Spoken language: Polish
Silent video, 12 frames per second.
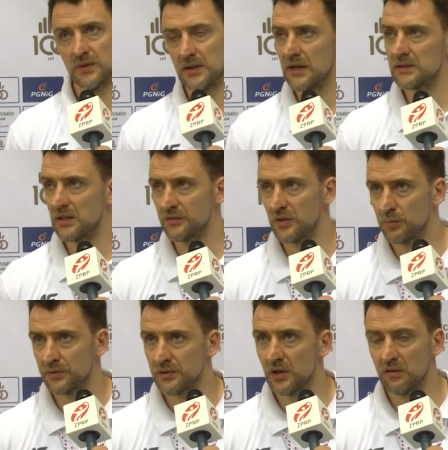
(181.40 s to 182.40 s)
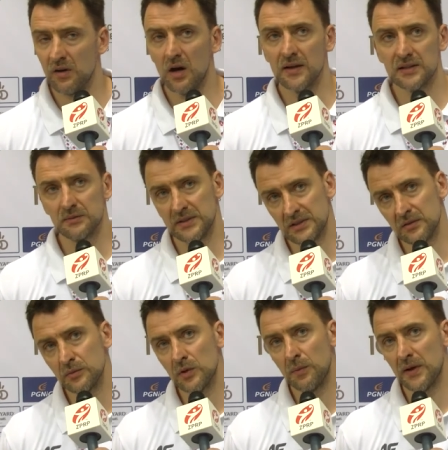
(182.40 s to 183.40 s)
jak zawsze im podziękowałem, natomiast no,
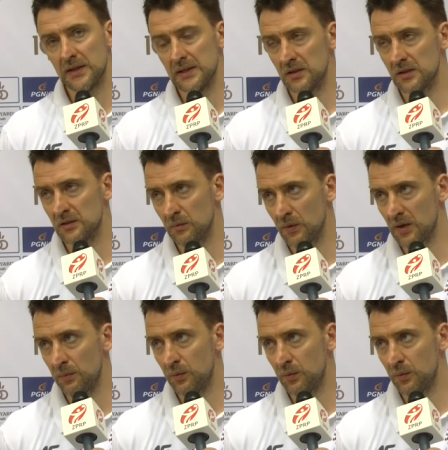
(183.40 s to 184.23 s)
było parę, parę